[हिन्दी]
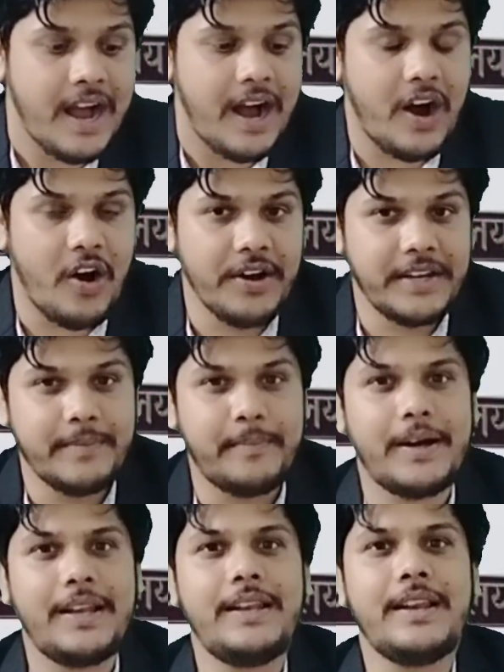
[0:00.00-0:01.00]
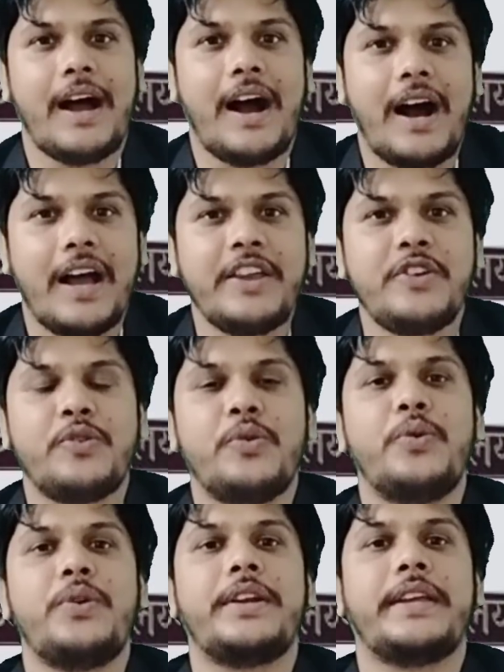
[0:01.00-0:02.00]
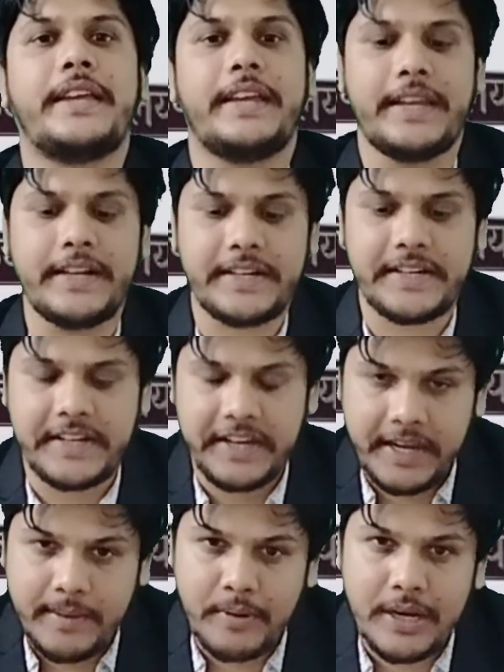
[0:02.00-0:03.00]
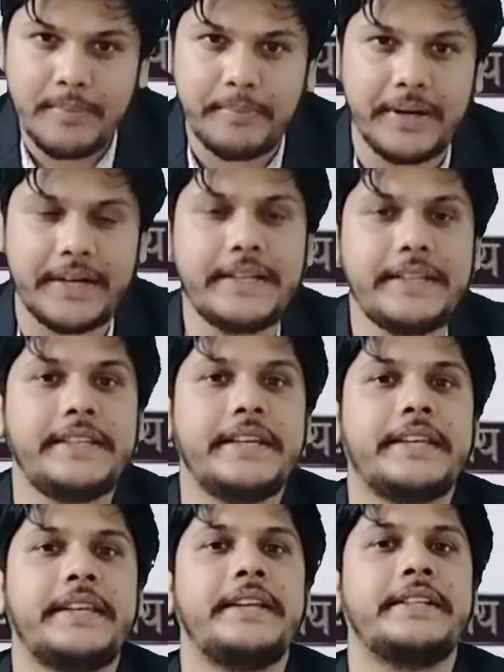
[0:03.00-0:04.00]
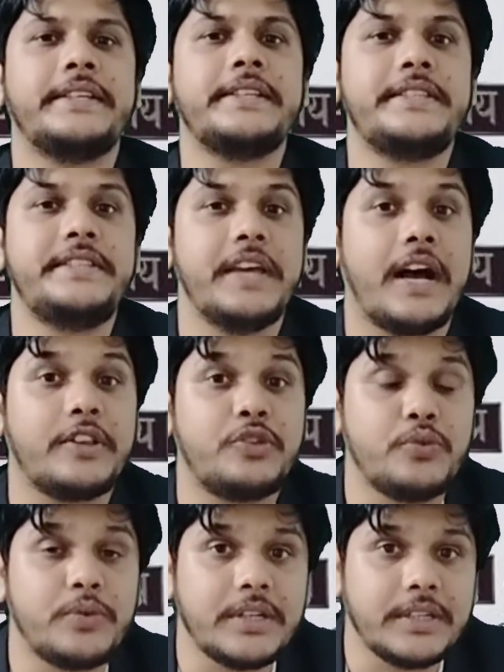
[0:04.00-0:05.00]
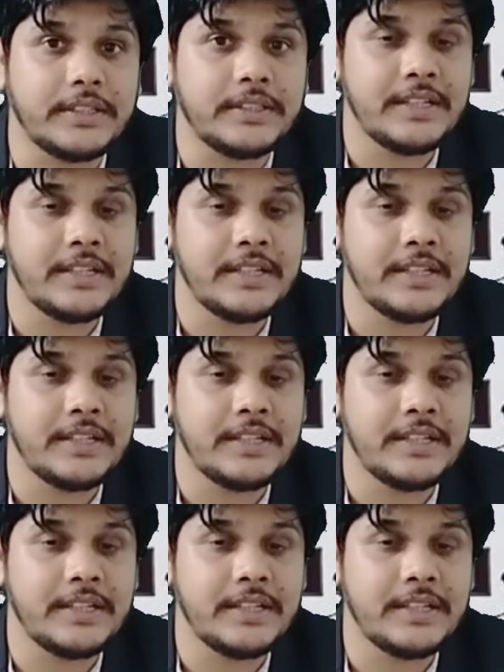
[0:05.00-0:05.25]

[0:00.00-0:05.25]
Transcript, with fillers: ऑनेबल हाई कोर्ट के टेबल पर ये केसेस जा चुके हैं